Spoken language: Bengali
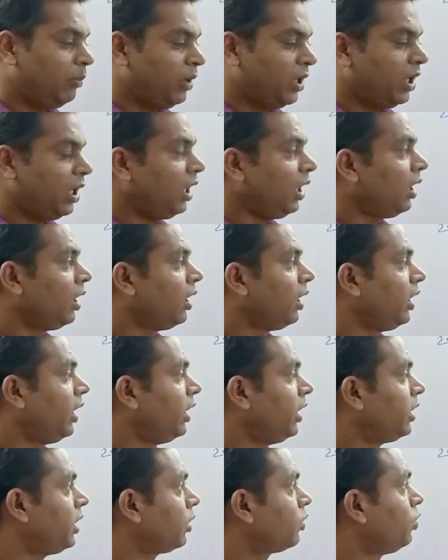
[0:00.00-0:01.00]
আমরা
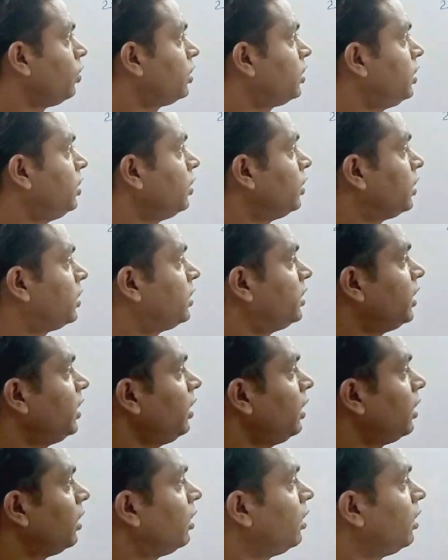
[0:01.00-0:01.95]
এটা করছি হচ্ছে